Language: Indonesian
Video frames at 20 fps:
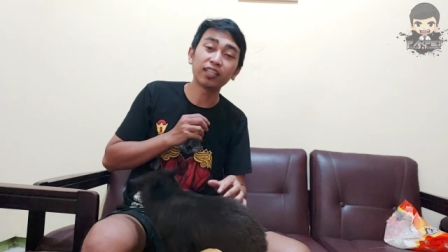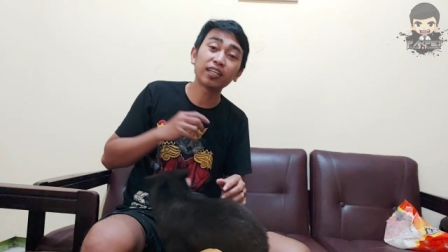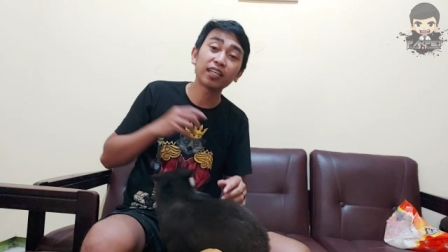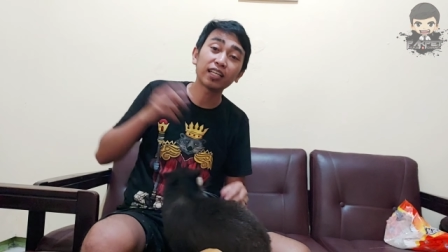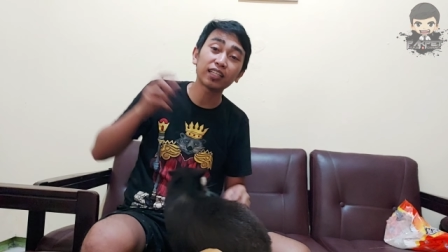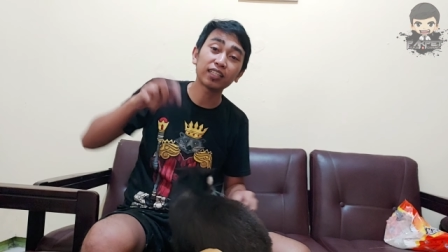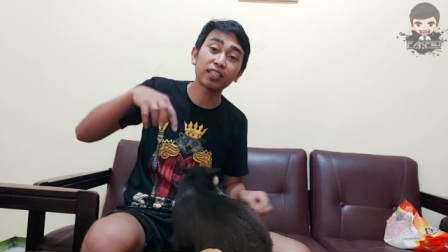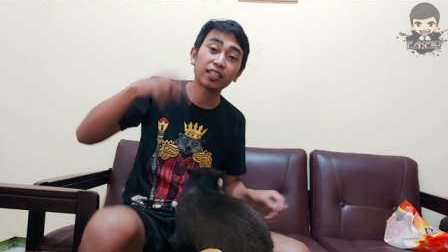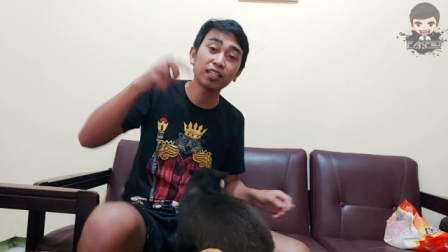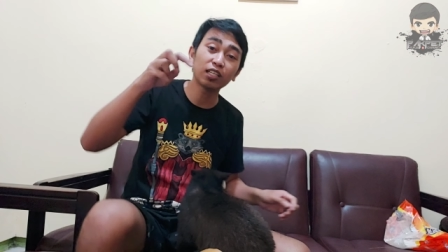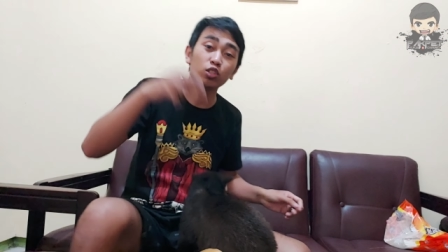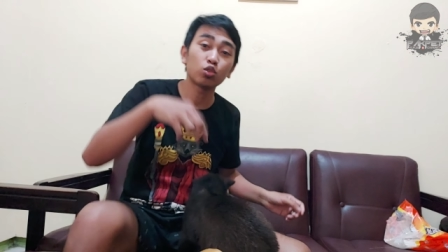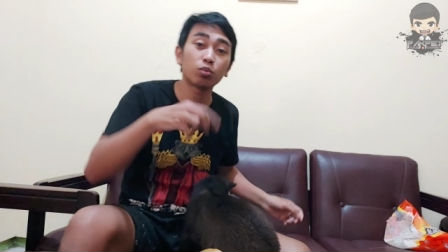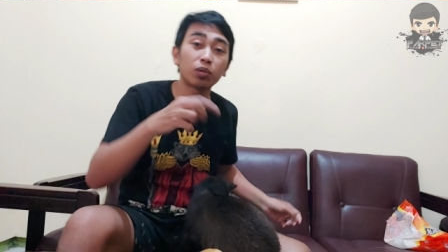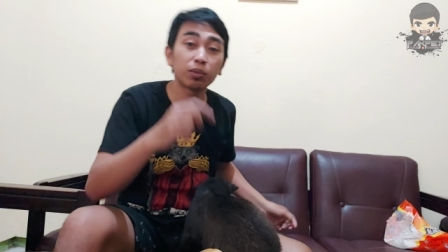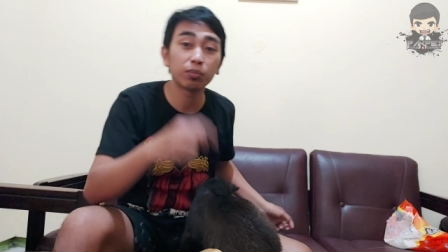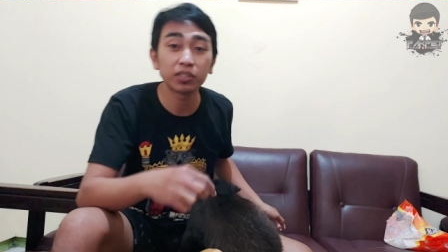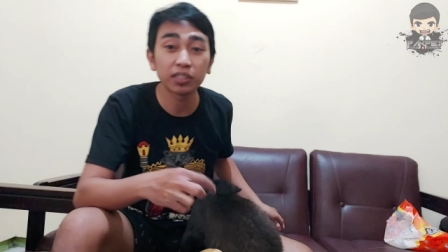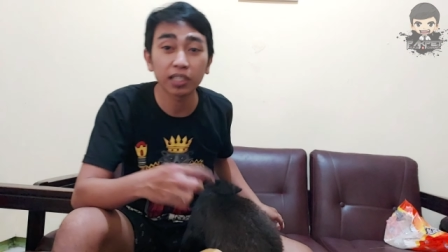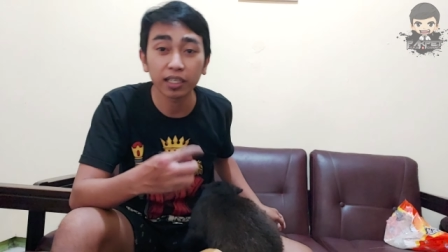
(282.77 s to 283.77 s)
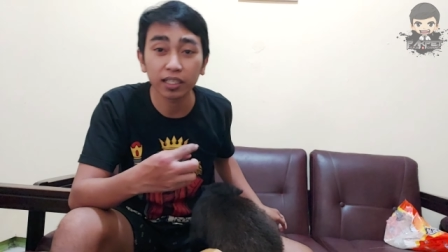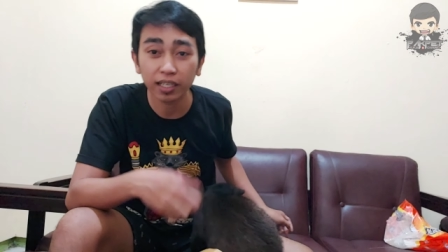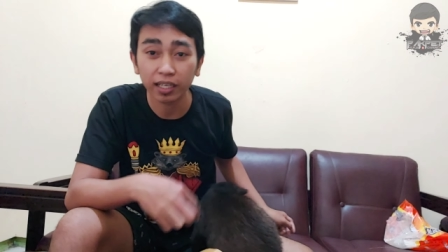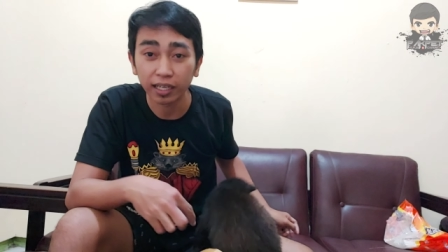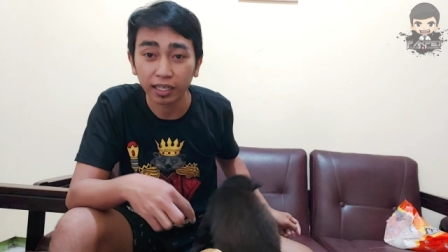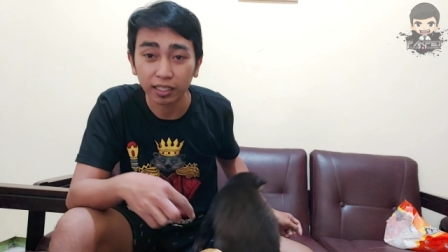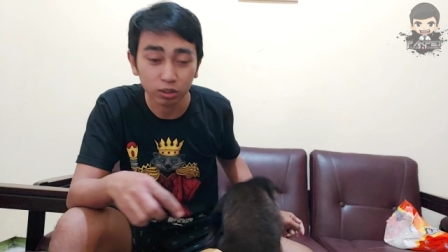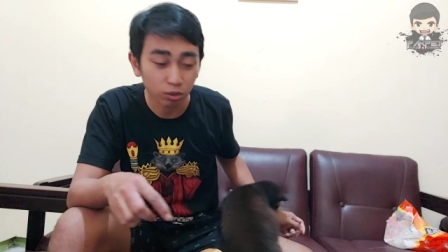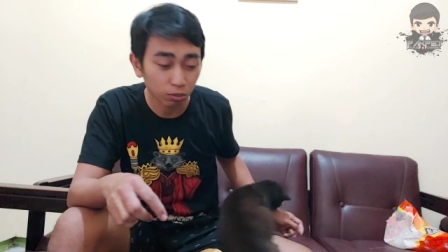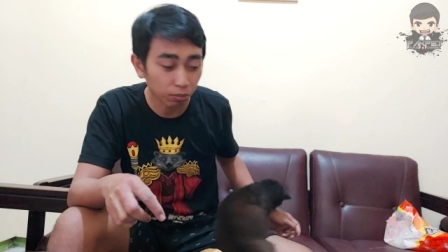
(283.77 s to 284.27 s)
Ini niatnya dia cuma bercanda
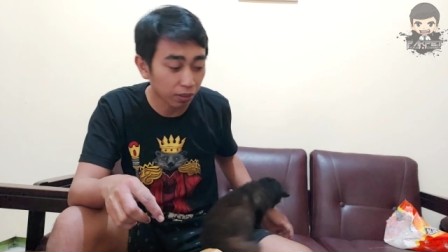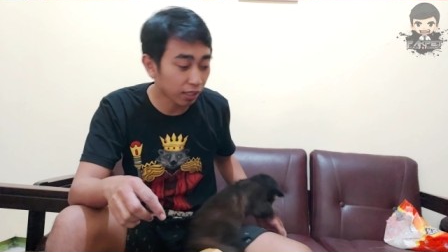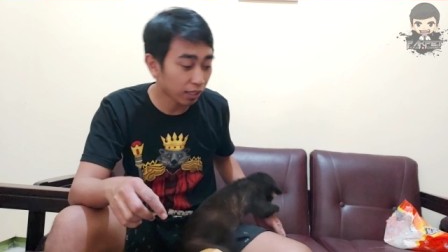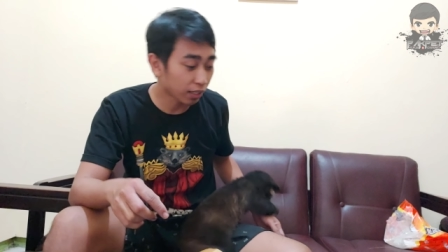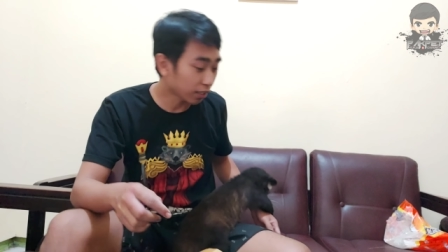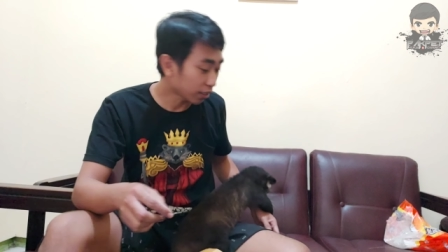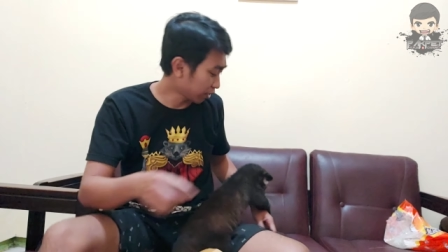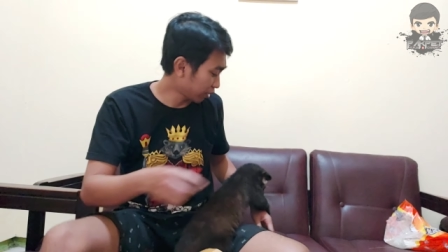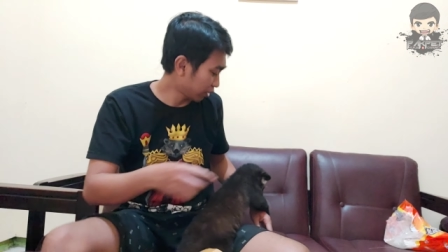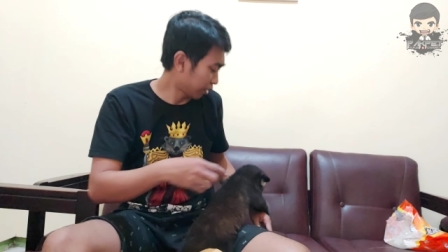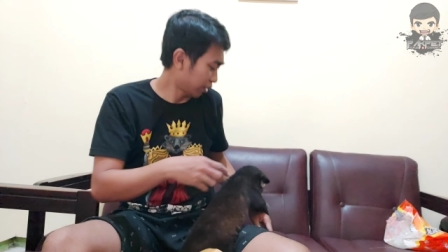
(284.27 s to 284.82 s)
guys, cuma